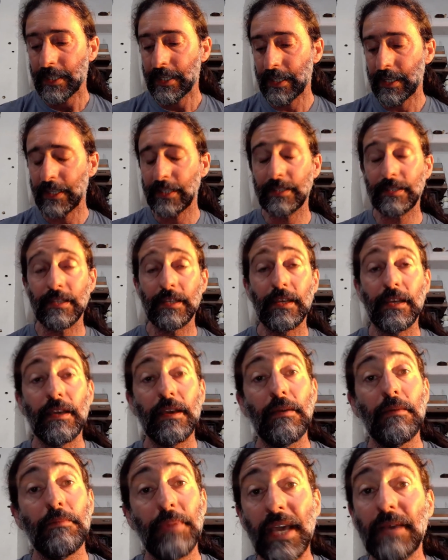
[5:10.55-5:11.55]

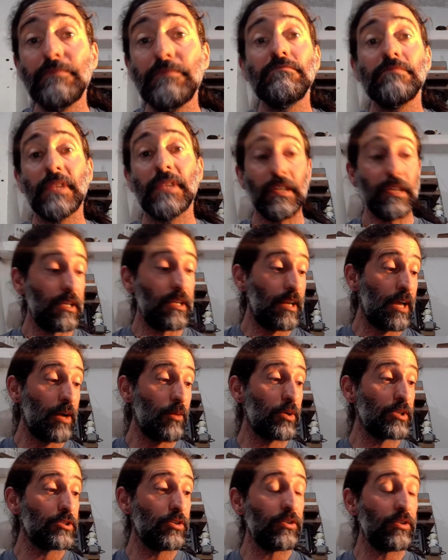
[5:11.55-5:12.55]
Este, bien, eh, la
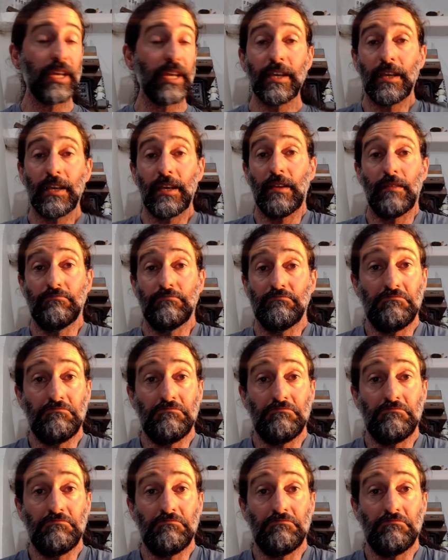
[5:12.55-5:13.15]
cuestión es que